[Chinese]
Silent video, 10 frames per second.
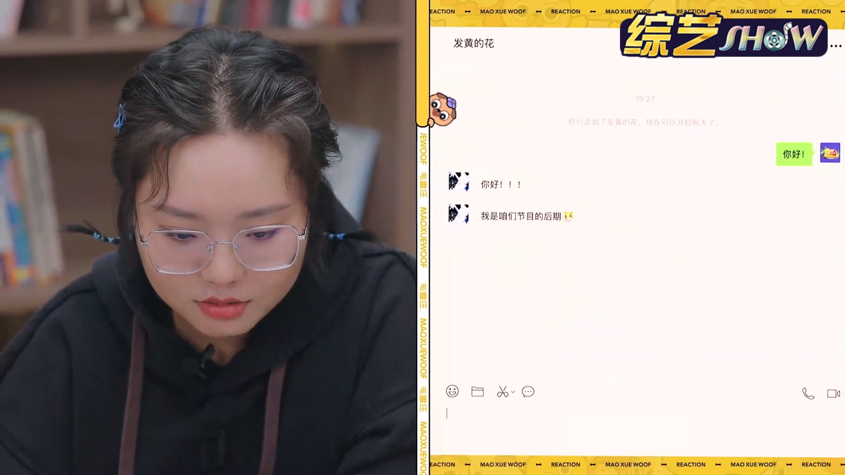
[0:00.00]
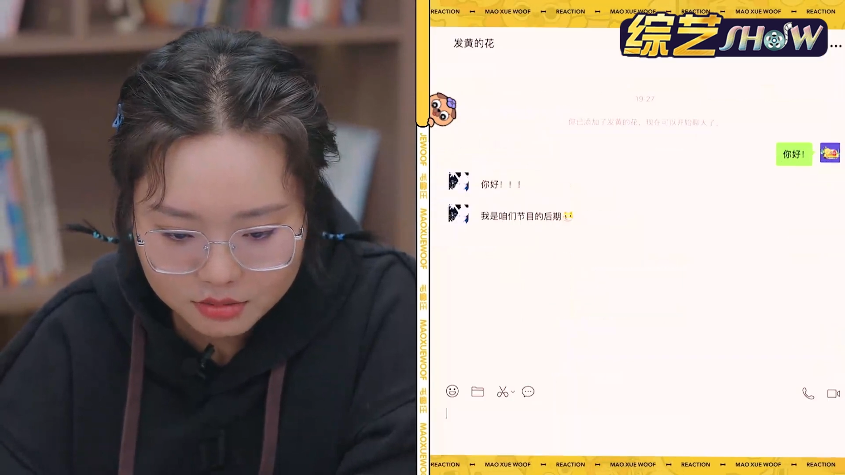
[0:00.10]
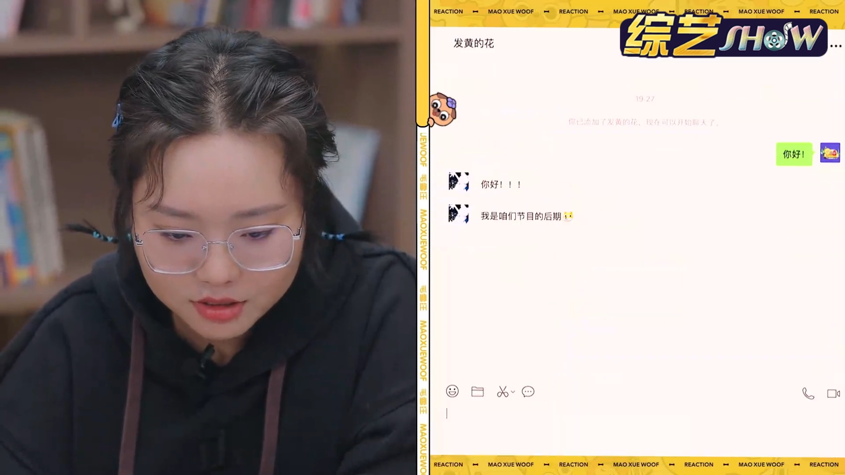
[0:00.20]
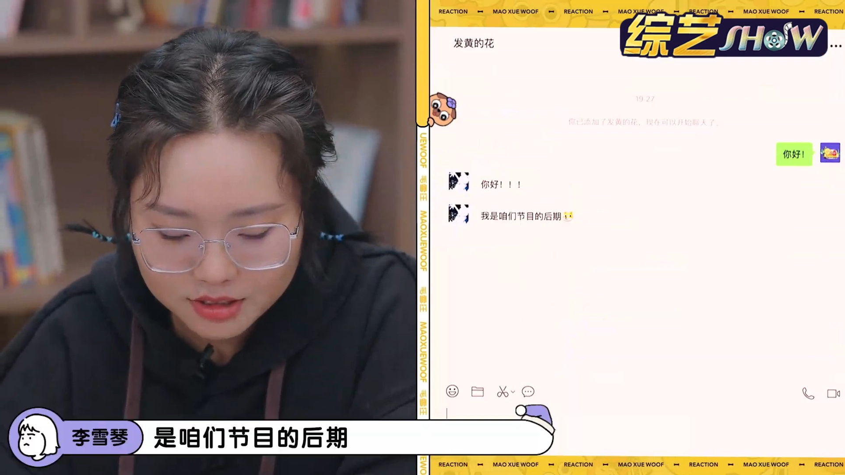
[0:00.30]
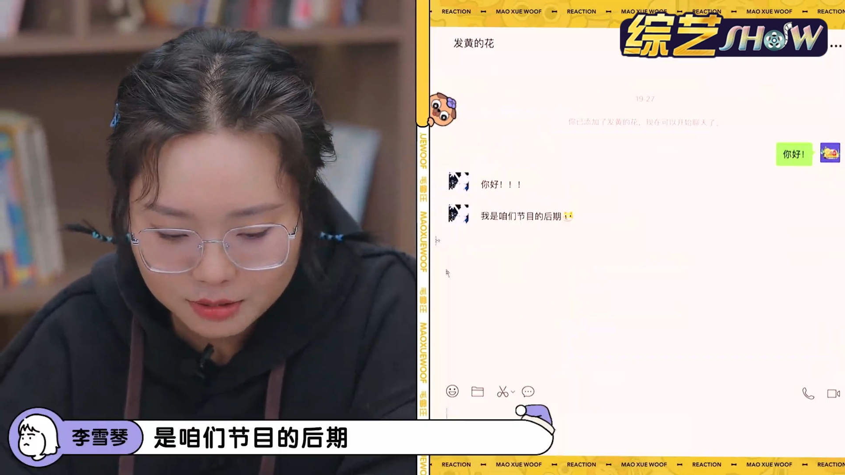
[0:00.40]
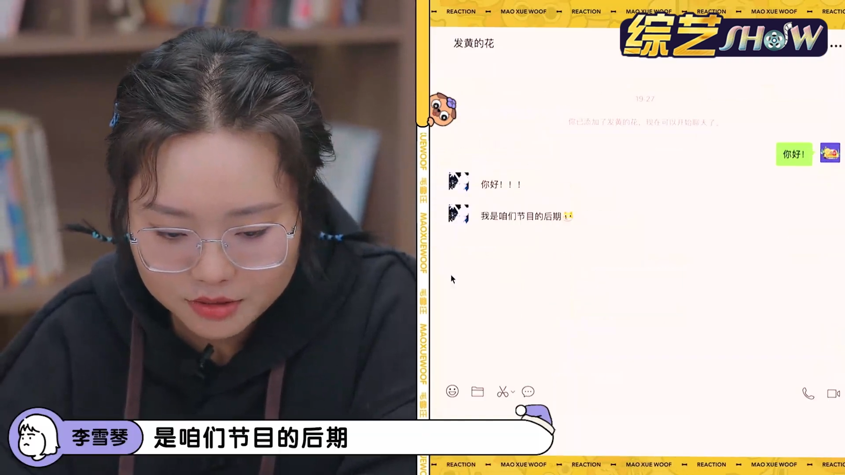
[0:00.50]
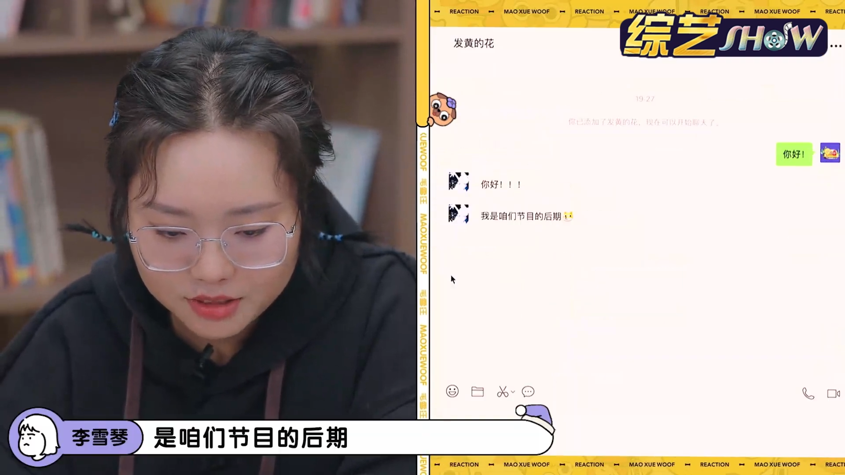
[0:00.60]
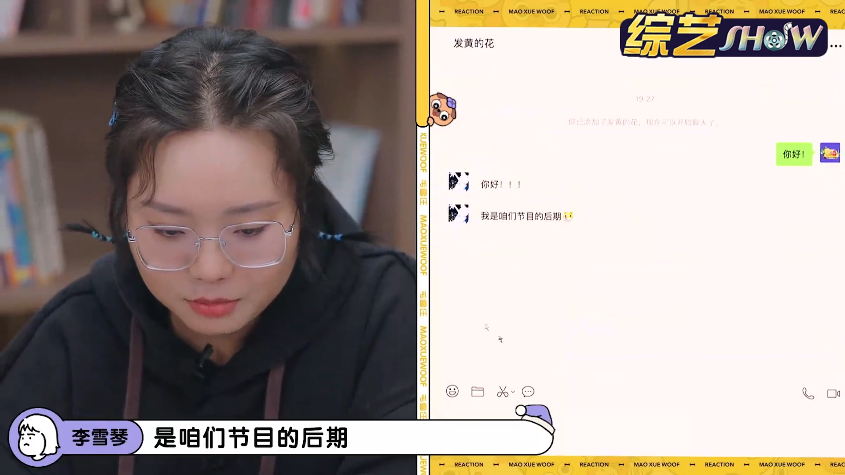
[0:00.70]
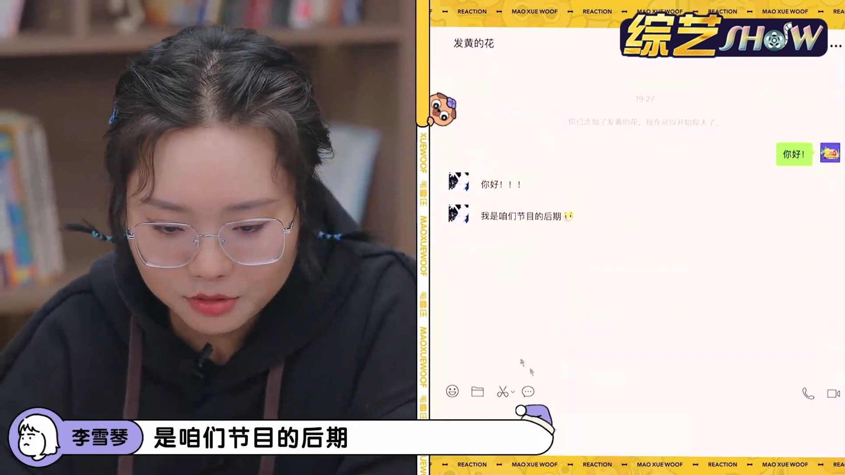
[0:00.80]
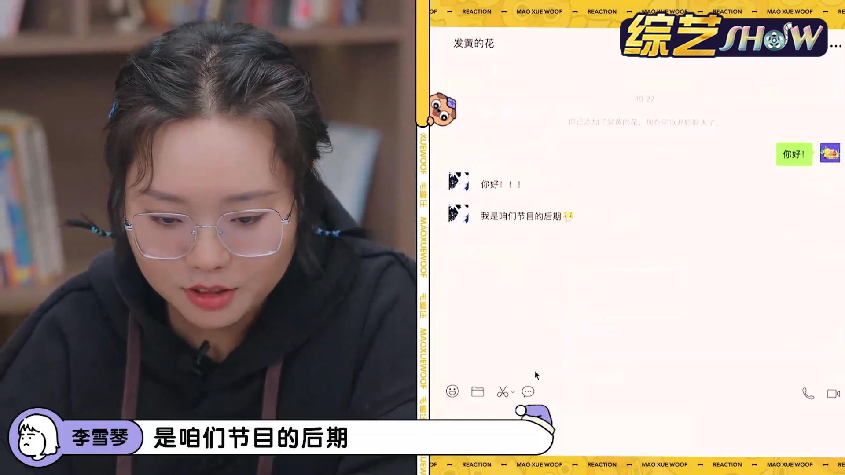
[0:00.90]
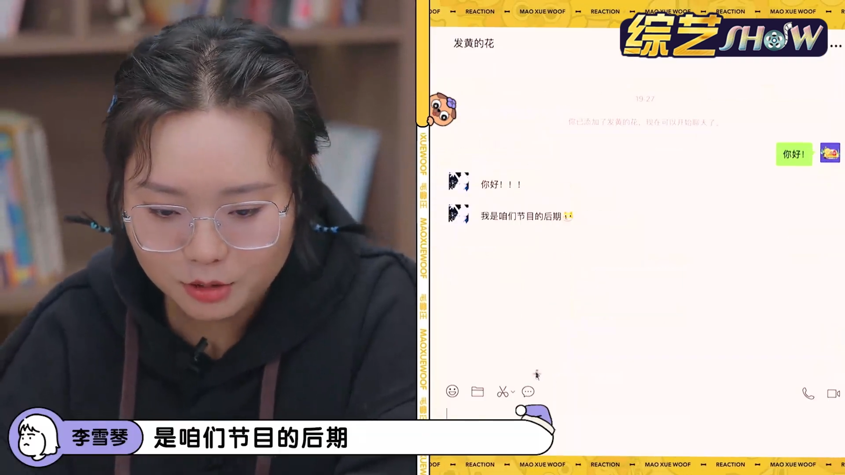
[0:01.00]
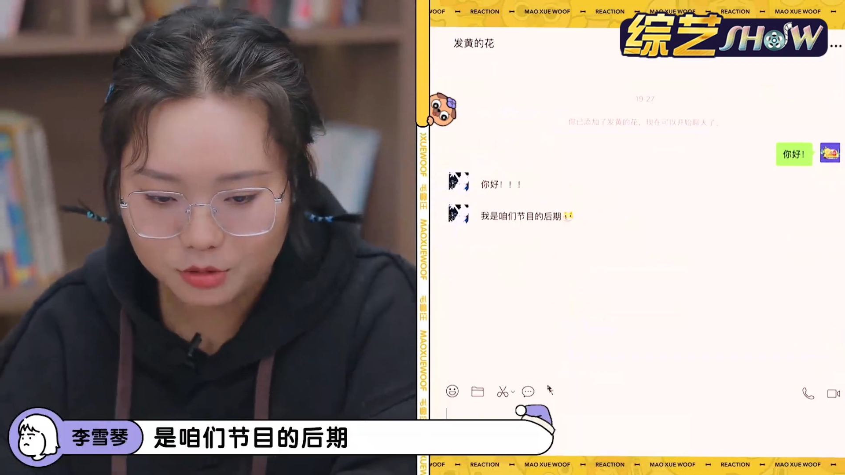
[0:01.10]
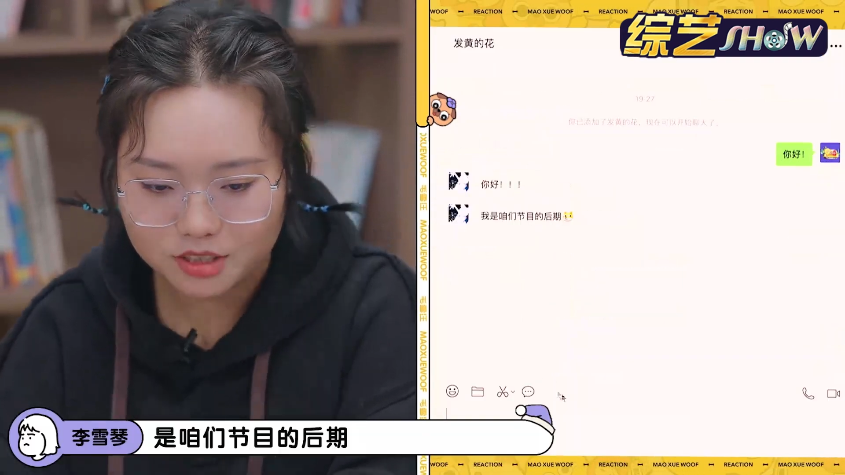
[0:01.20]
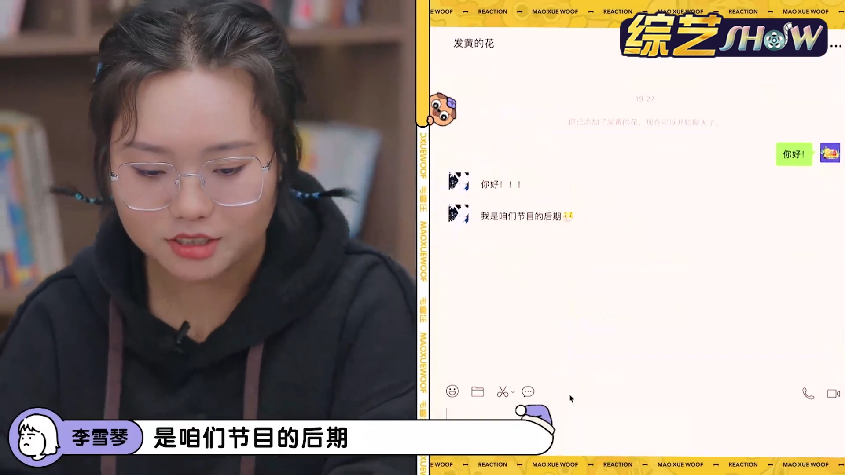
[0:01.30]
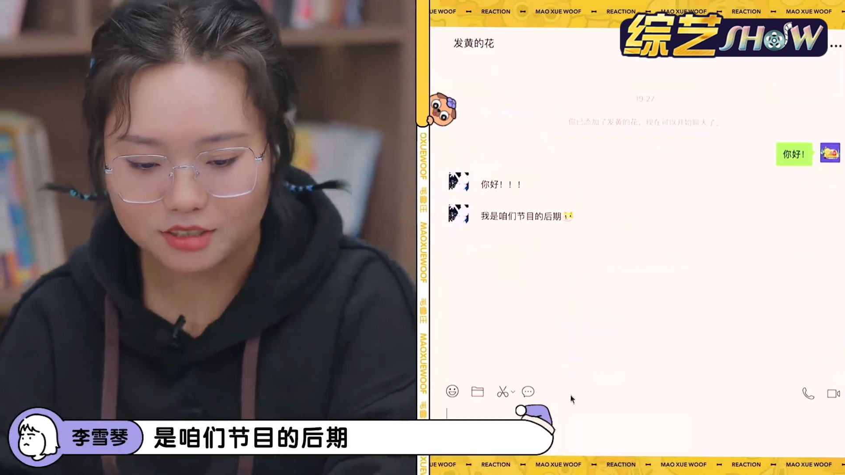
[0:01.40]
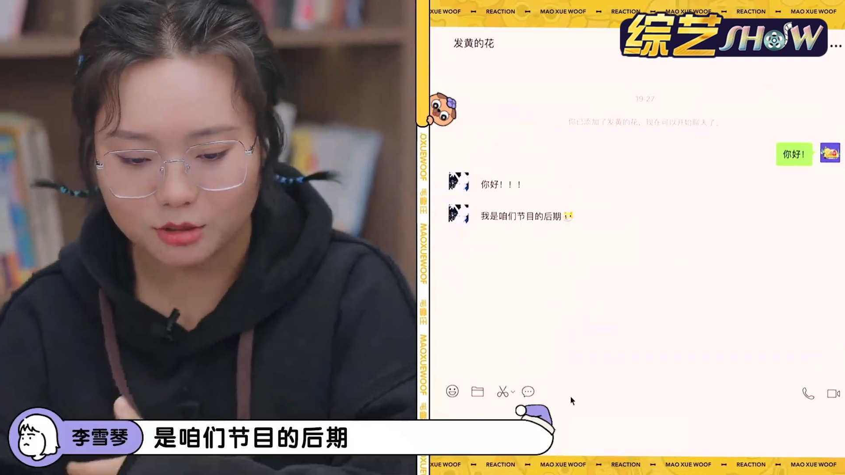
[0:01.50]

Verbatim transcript: 是咱们节目的后期，